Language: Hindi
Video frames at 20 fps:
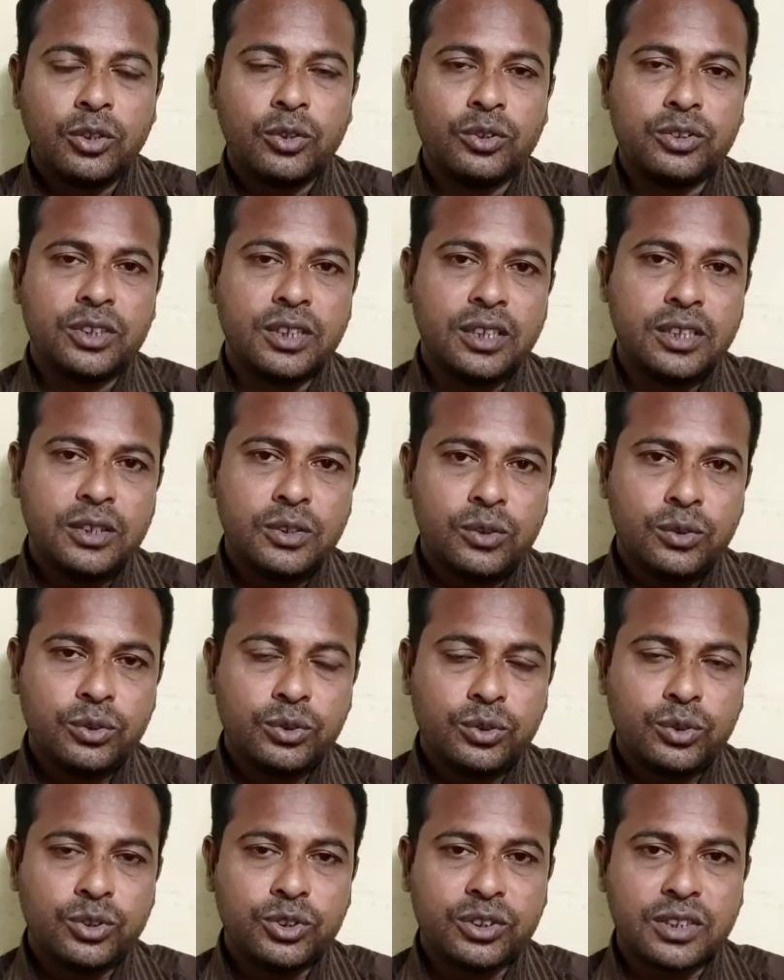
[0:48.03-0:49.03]
तो चलिए
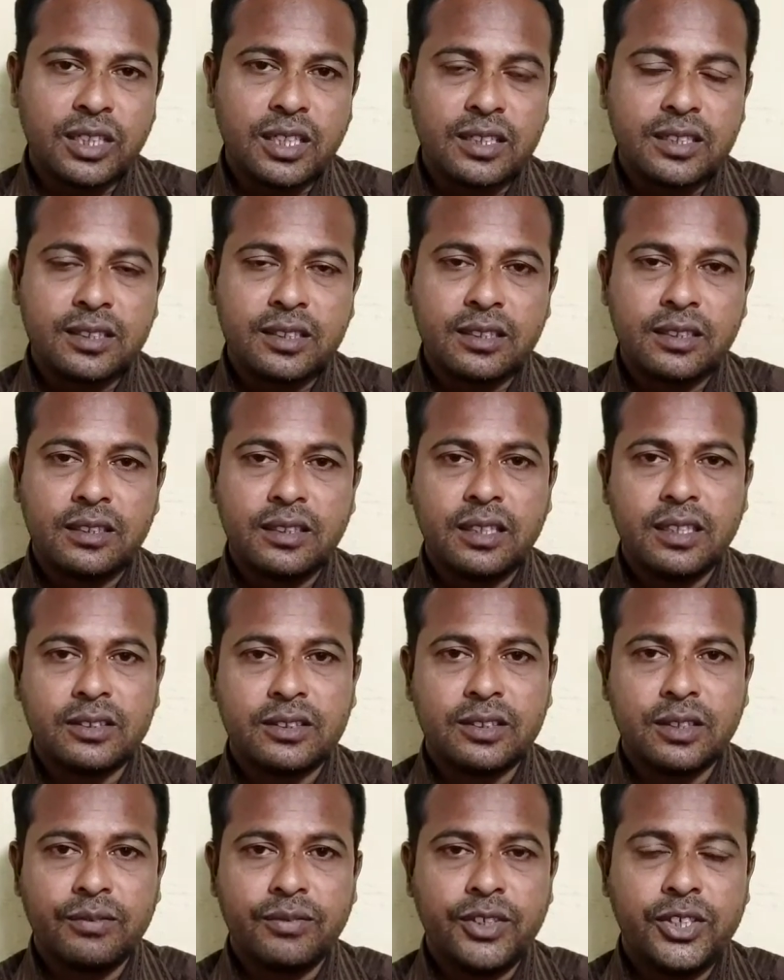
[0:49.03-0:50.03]
दोस्तों स्टार्ट करते हैं
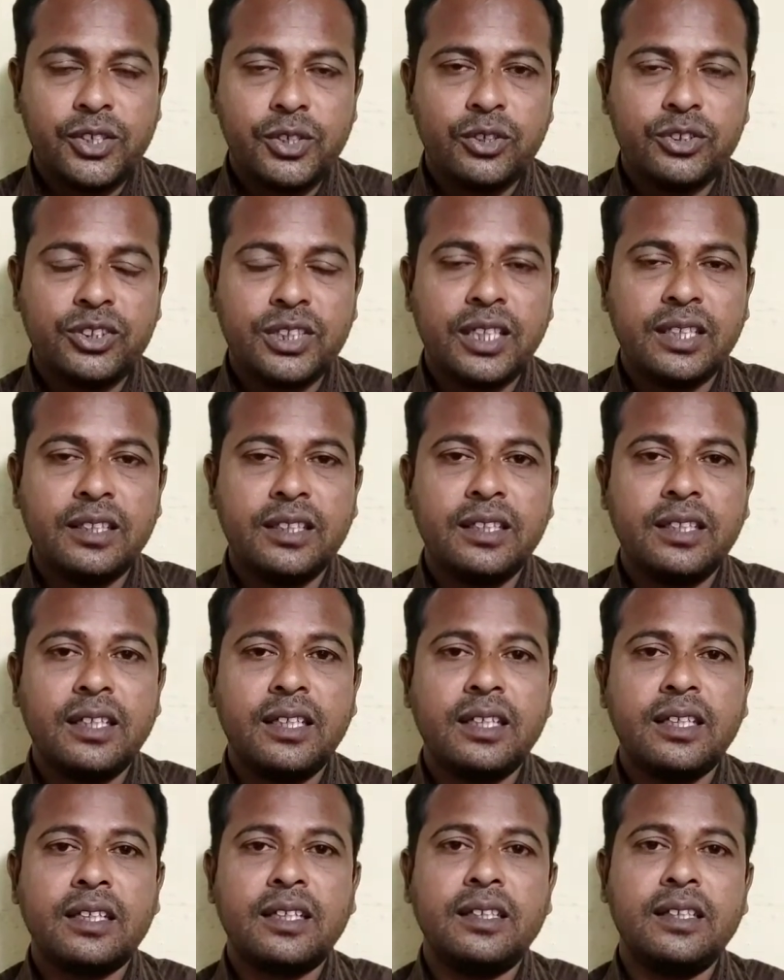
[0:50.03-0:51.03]
आज का वीडियो जानते
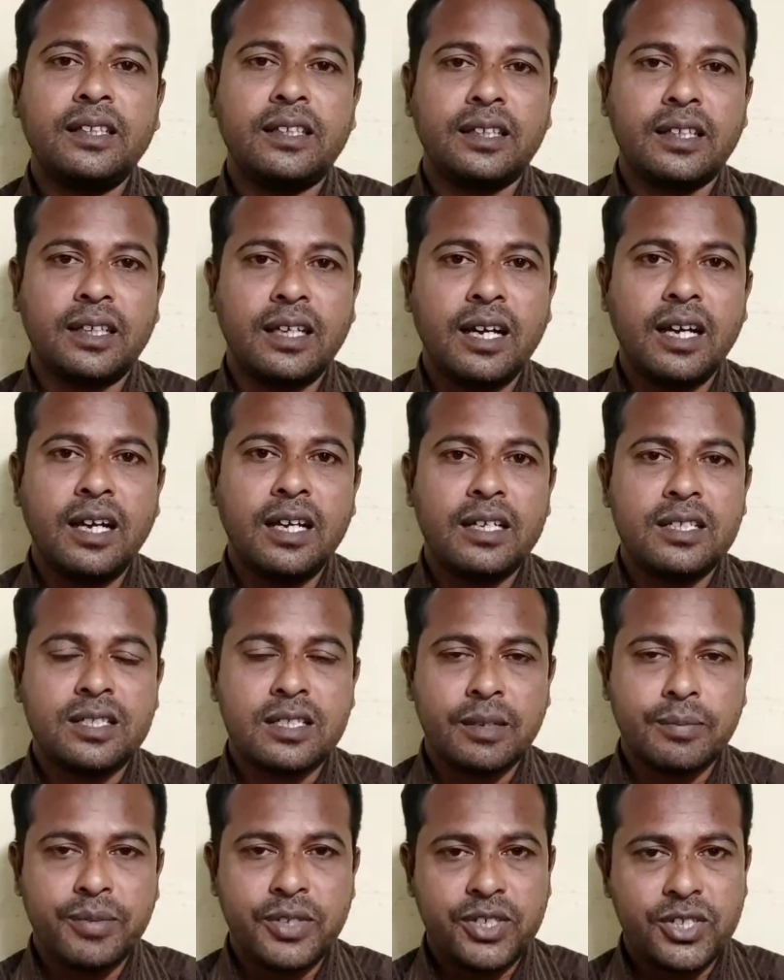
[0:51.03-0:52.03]
हैं कि क्या है
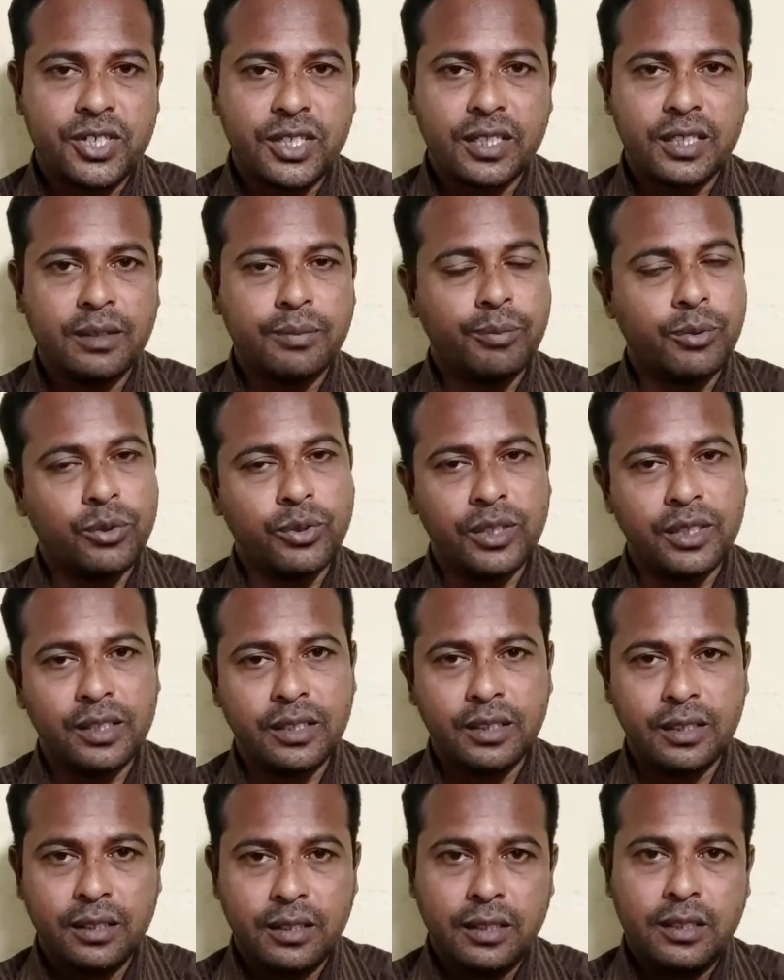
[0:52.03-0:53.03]
इसके पीछे की पूरी
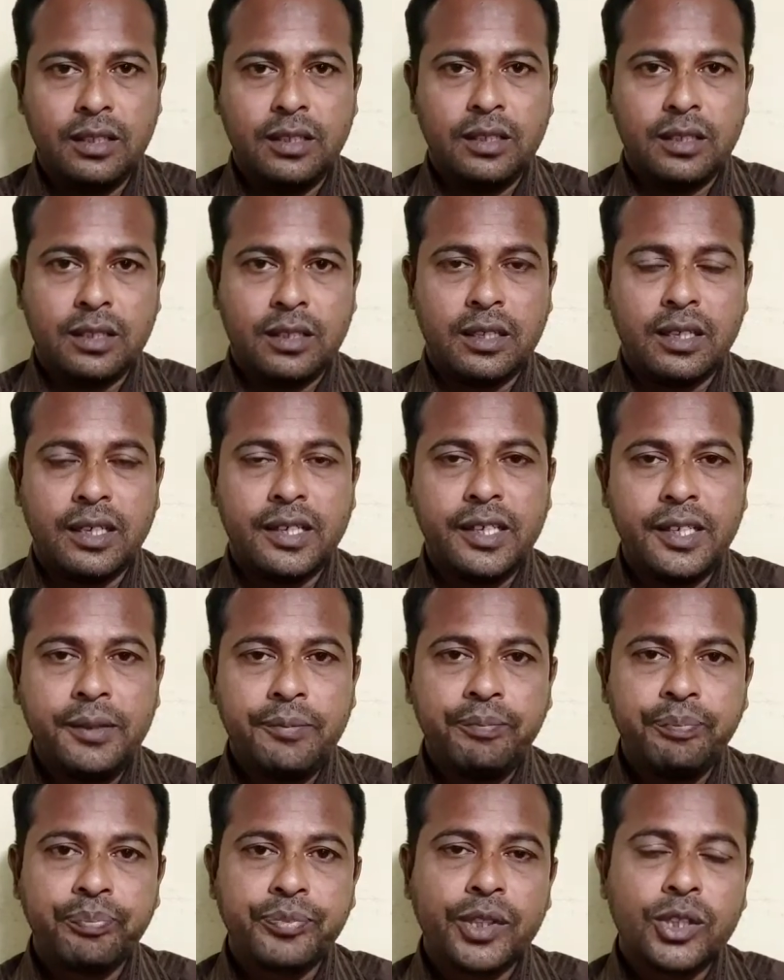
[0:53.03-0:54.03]
कहानी
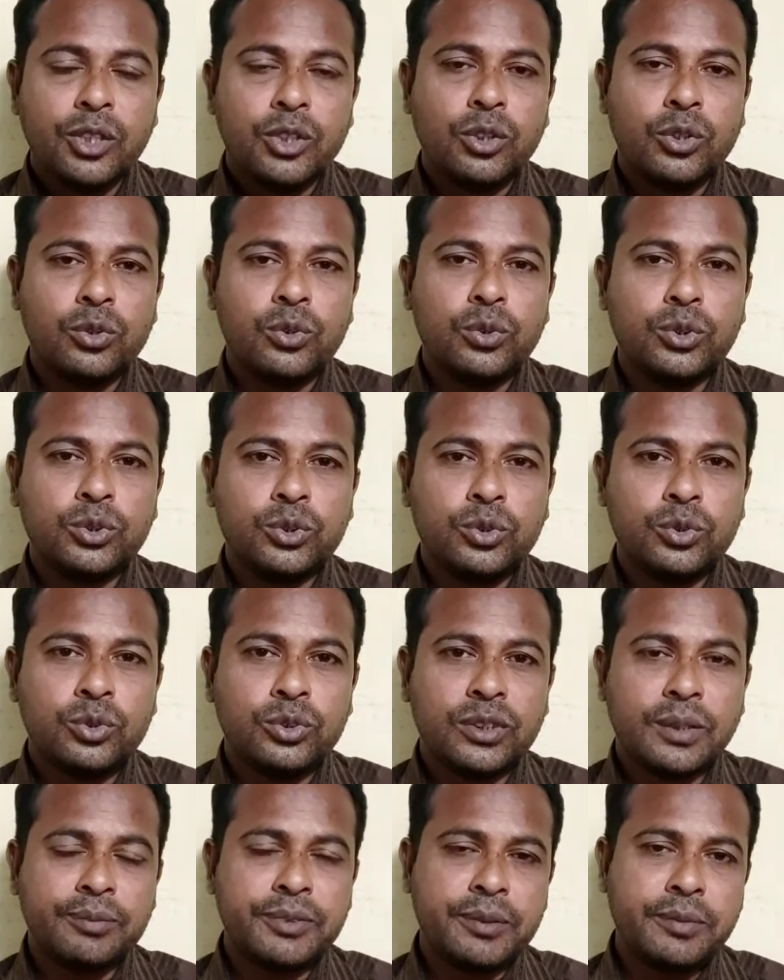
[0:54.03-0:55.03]
तो दोस्तों
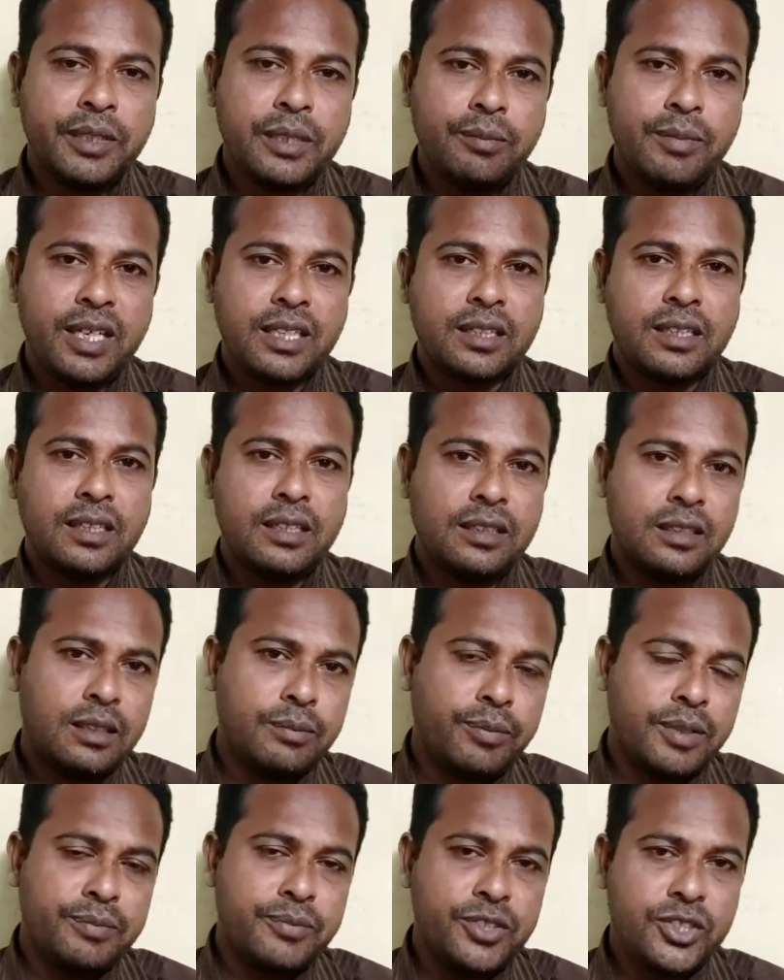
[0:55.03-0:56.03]
सबसे पहले बात कर लेते
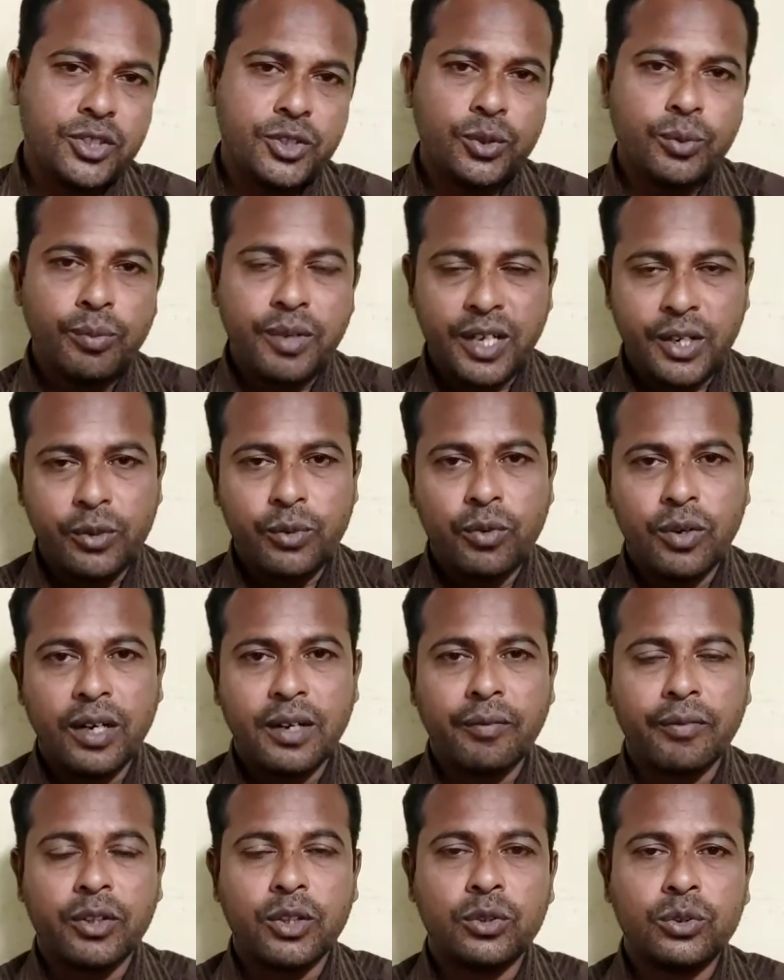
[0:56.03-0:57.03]
हैं पबजी क्यों बैंड हुआ
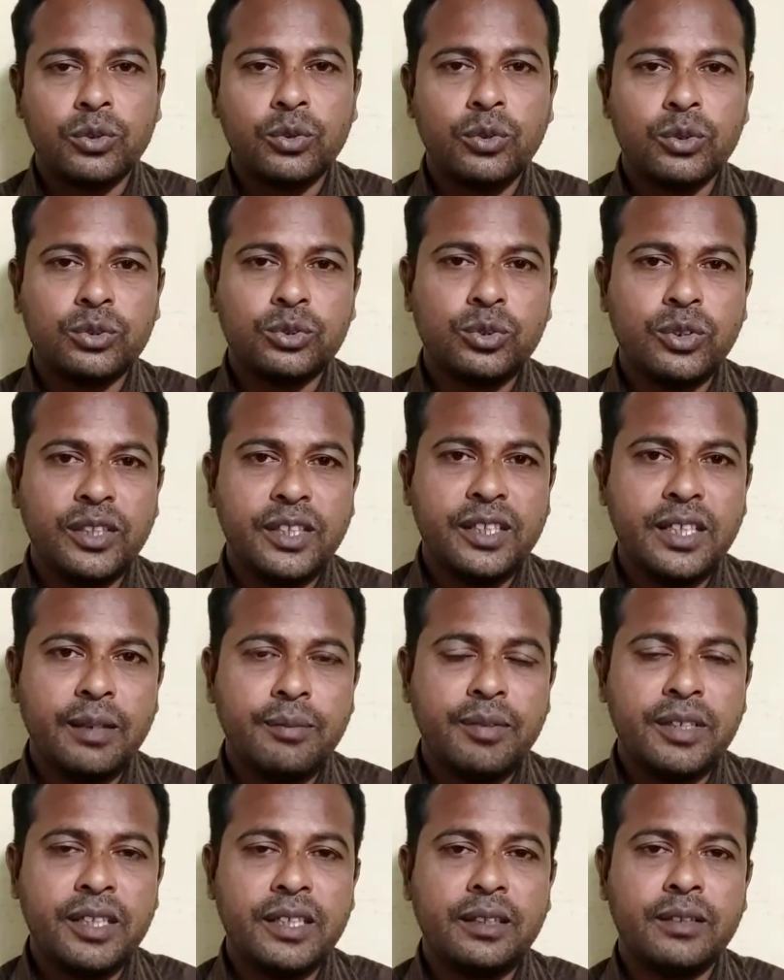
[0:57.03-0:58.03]
तो दोस्तों इंडिया
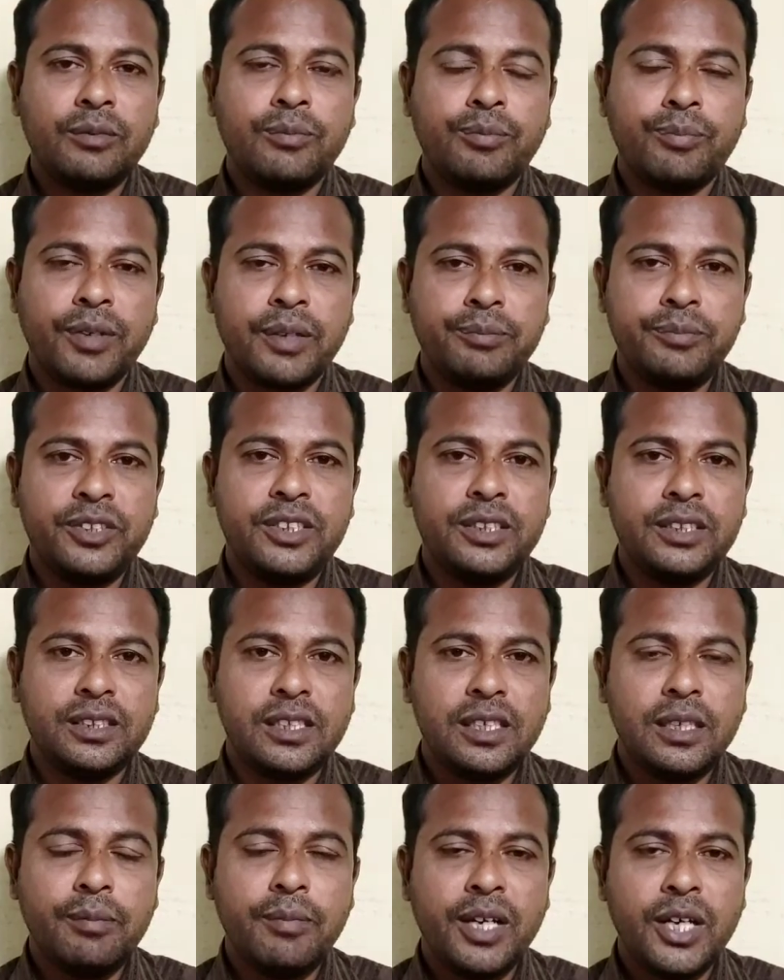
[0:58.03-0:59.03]
में पबजी
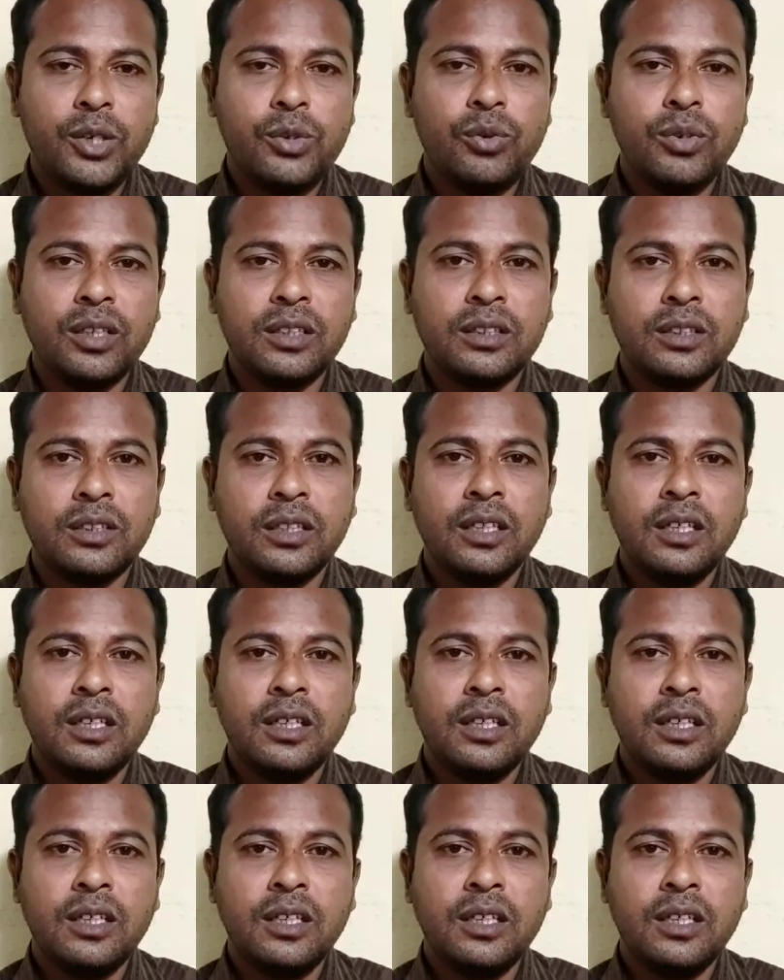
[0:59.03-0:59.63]
इसलिए बैंड हुआ